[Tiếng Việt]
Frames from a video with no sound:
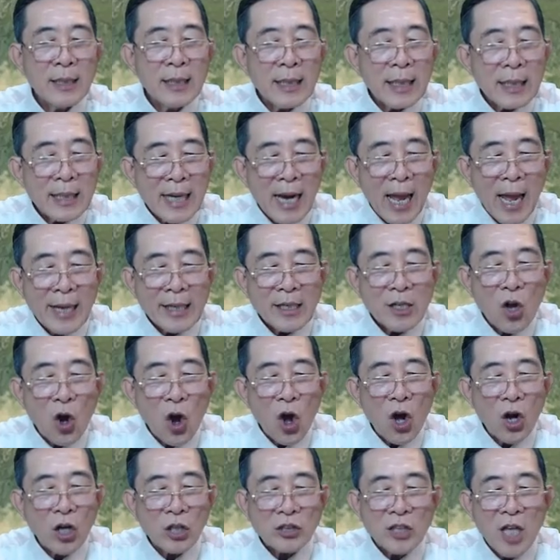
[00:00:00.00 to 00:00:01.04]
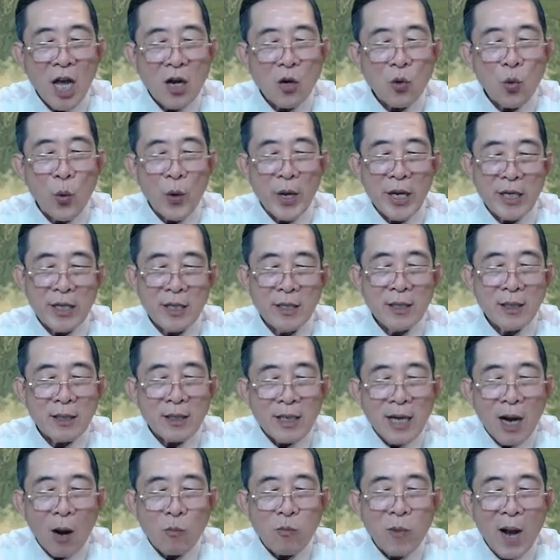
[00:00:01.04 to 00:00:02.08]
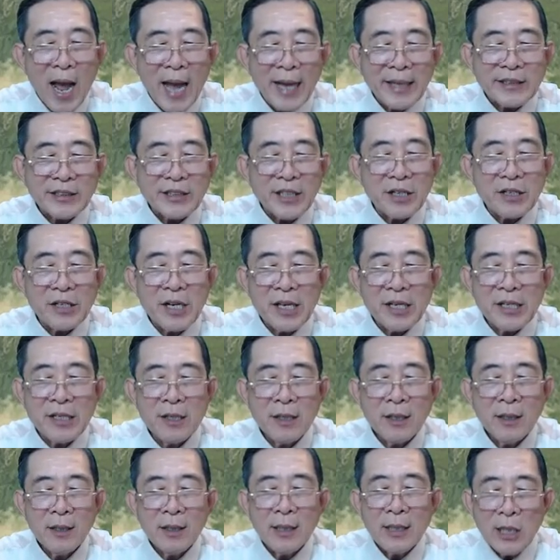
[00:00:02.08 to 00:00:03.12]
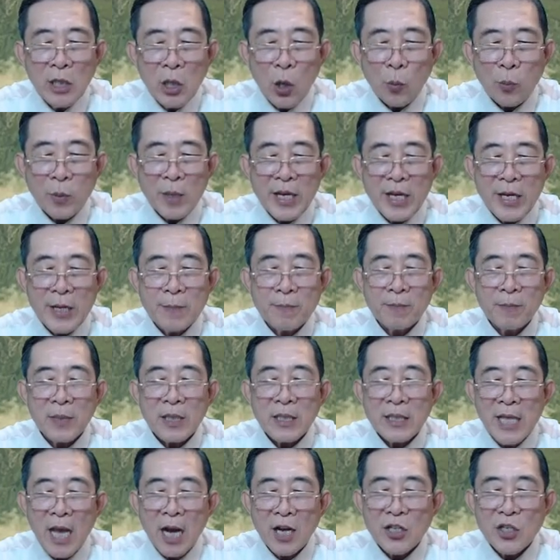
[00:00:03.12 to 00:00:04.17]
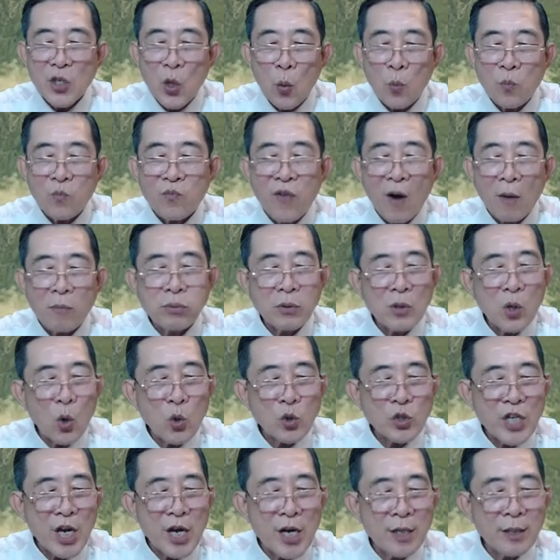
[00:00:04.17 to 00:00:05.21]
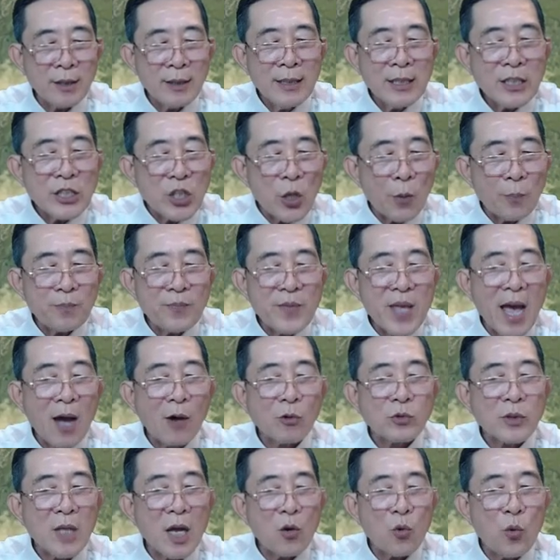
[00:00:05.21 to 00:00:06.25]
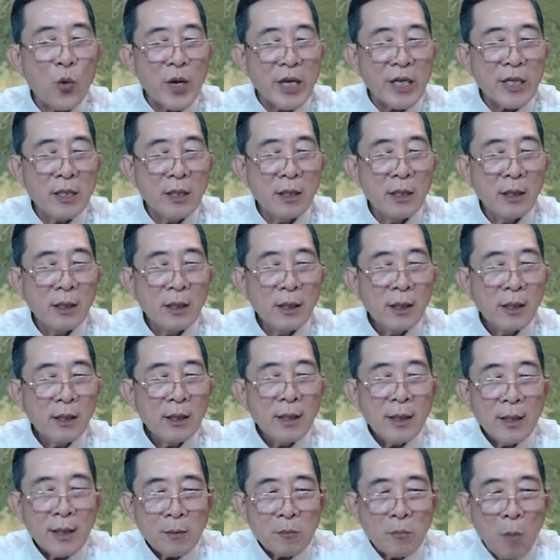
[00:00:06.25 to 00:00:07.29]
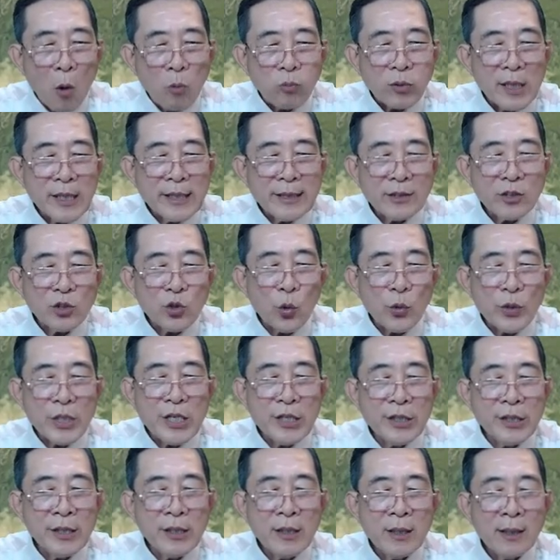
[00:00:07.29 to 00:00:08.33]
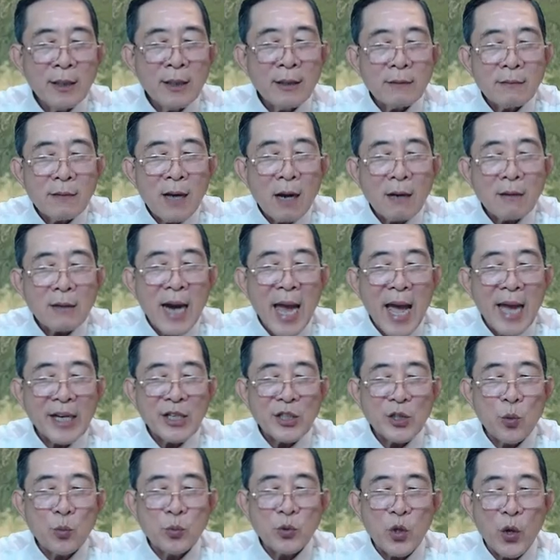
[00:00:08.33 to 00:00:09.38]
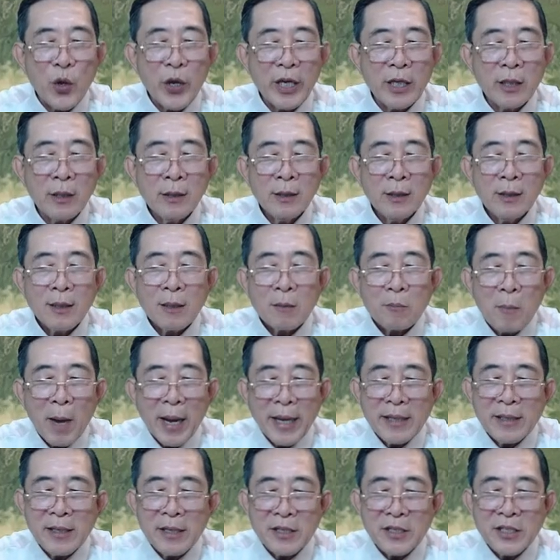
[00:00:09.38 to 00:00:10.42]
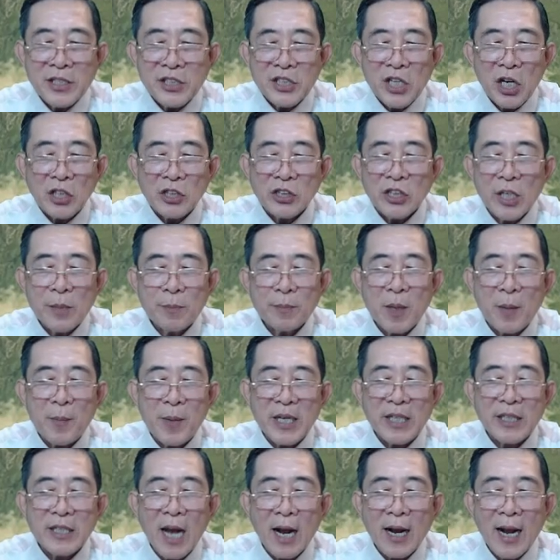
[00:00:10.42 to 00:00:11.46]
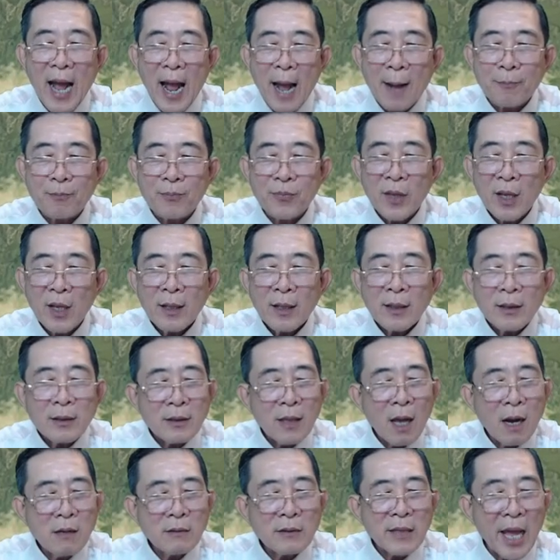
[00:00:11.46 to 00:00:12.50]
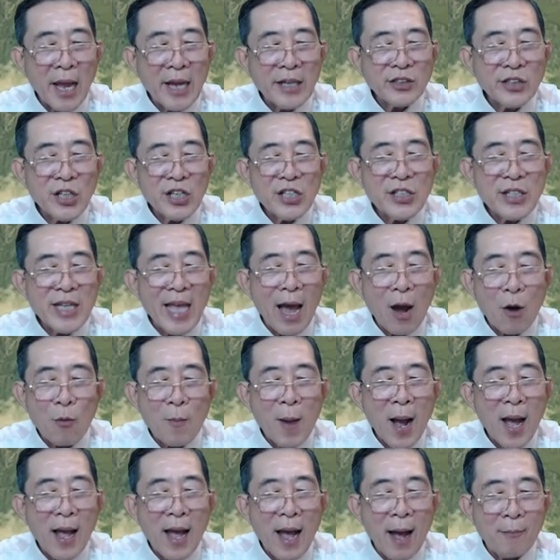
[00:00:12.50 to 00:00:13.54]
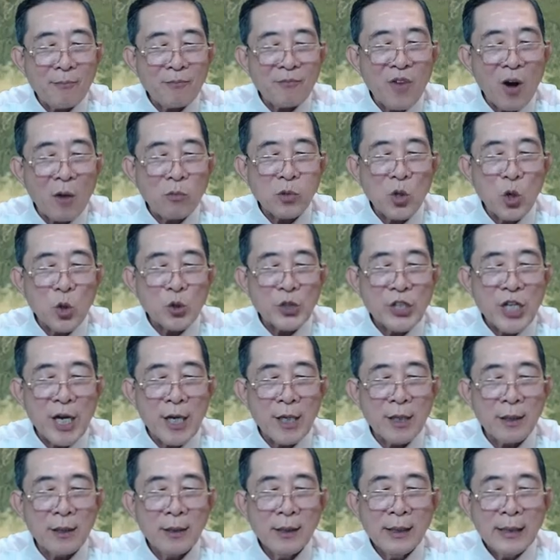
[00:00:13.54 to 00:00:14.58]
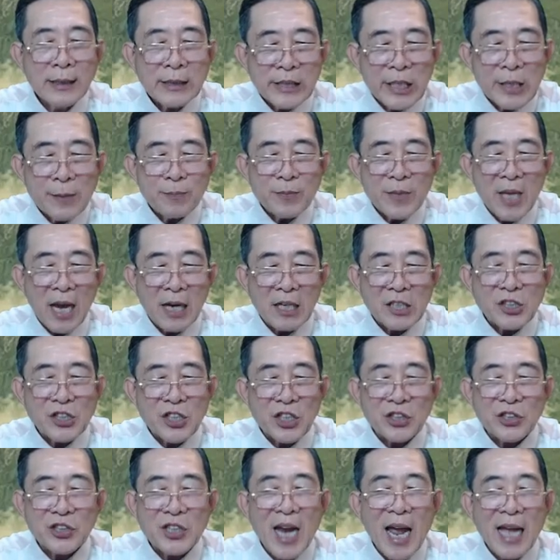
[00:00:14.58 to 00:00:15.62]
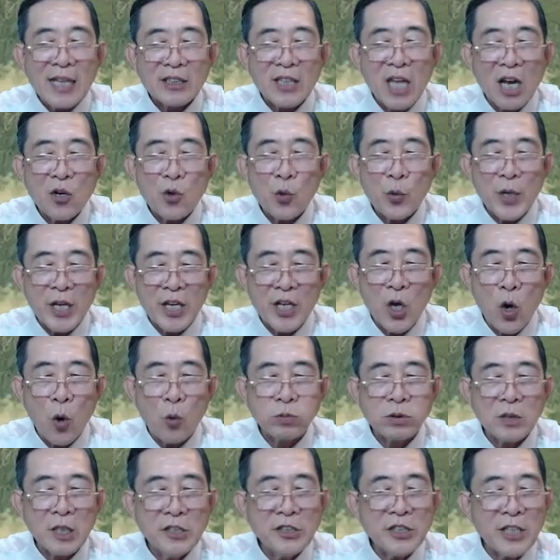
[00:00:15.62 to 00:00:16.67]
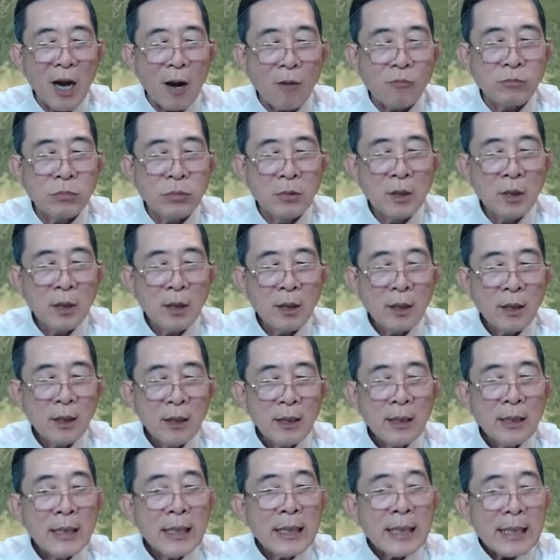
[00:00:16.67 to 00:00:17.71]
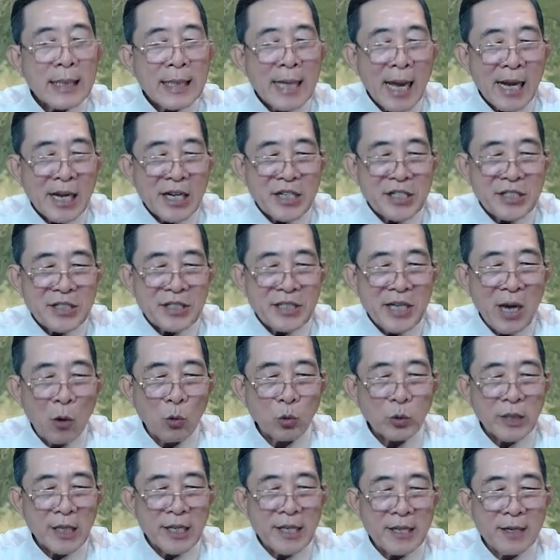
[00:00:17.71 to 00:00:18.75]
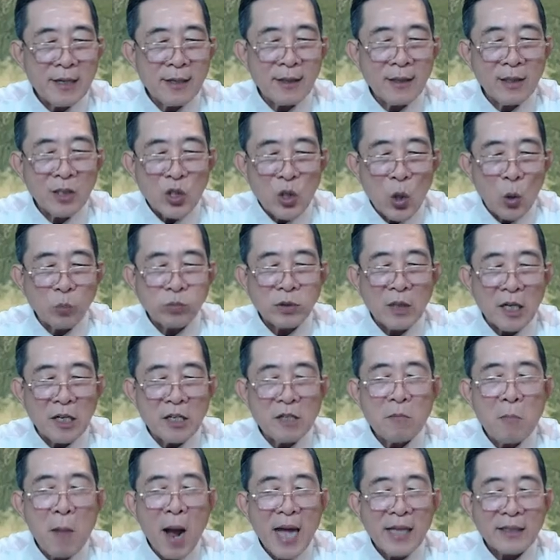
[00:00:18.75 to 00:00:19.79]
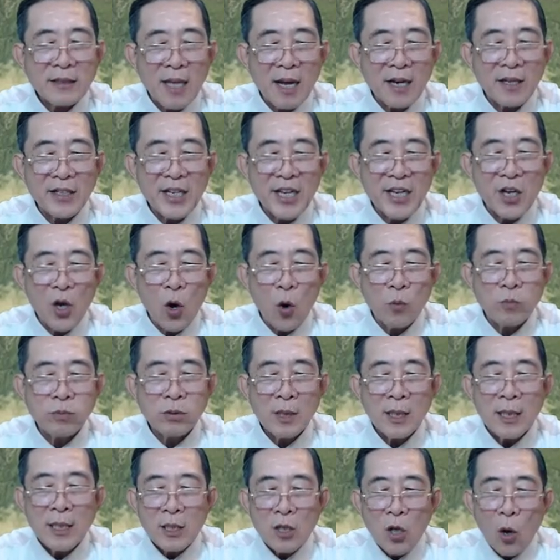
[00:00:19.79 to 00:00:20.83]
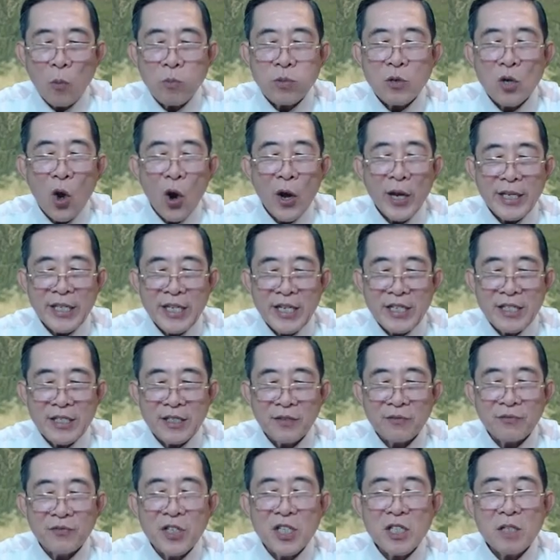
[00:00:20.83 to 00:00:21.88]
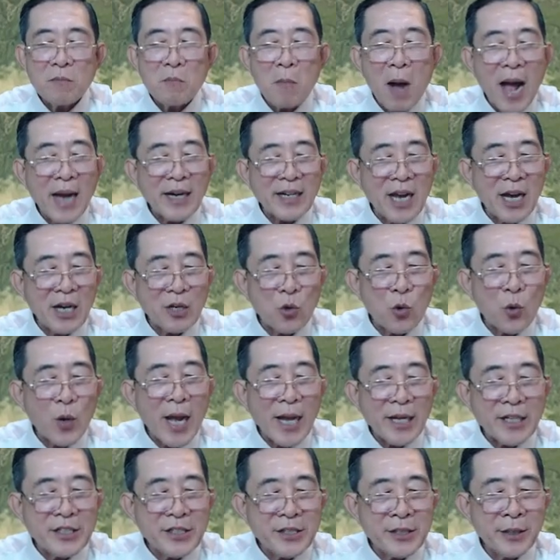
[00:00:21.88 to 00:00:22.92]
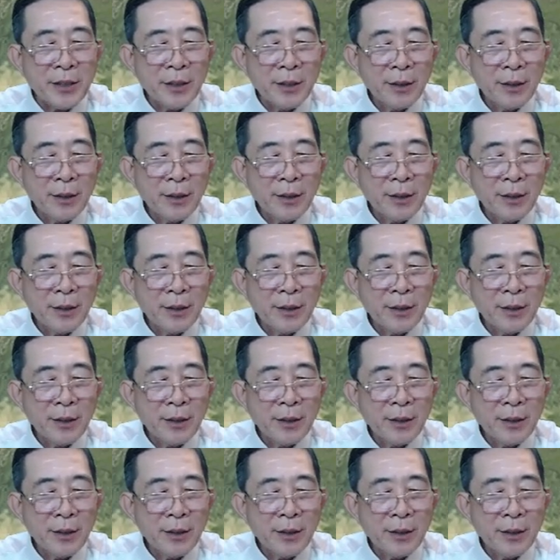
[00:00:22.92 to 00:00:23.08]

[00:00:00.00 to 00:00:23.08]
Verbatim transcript: Lại còn thất quỷ, không ai xử lý. Lục Khiêm vận dụng phong đô sơn, chụp vào thất quỷ. Một kích xuống dưới, đất đai rung chuyển, bảy người trực tiếp đã bị trấn áp. Thân thể tiến vào bắt âm phong đô sơn, tiếp nhận sự tra tấn của địa ngục tứ trọng. Là người đầu tiên dùng thử ba tầng địa ngục, cũng coi như phước ba đời của các người.